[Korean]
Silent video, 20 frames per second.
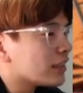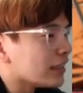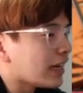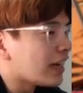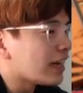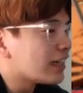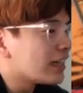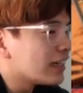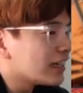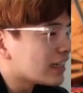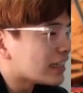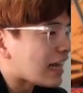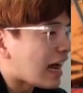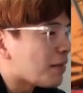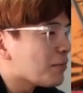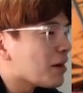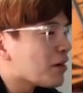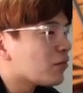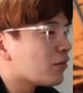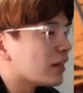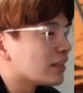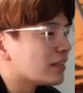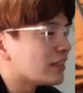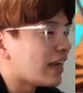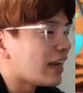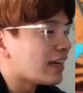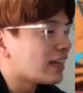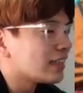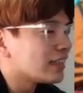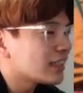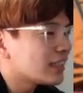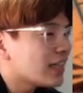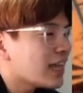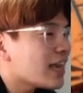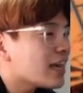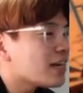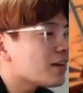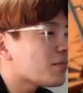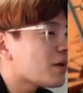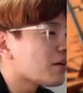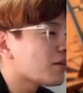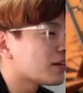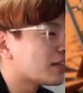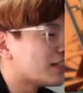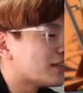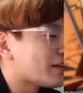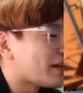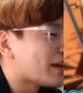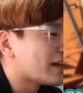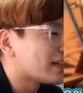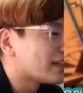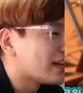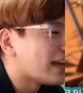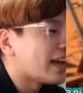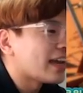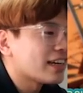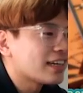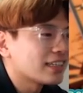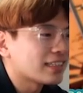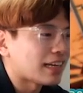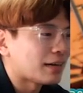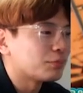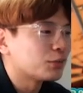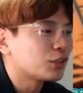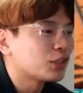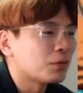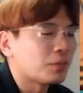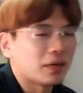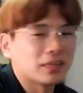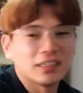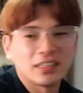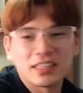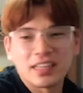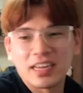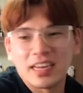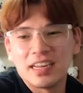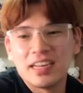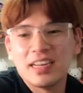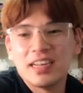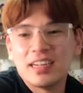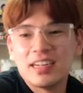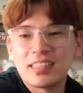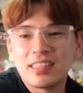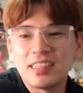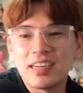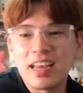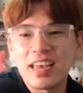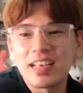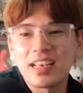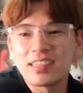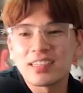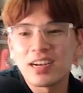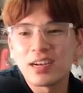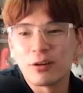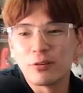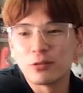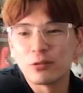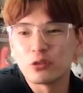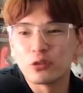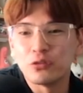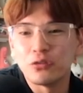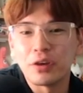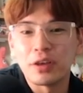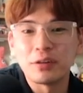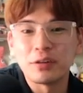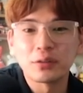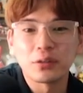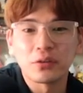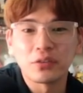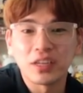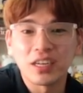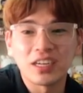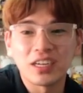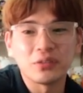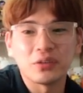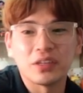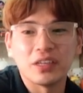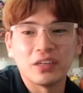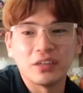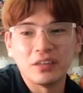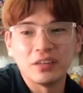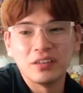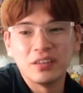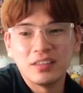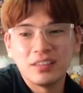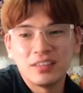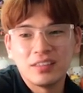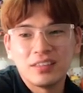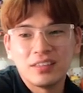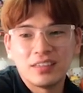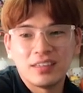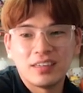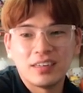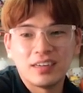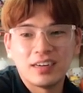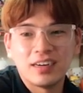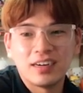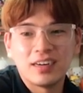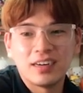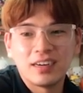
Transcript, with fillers: 드레이크, 나메루와 드레이크, 스네이크맨과 드레이크 다 붙여봤는데 드레이크가 결국 9위로 정리가 되네요. 어.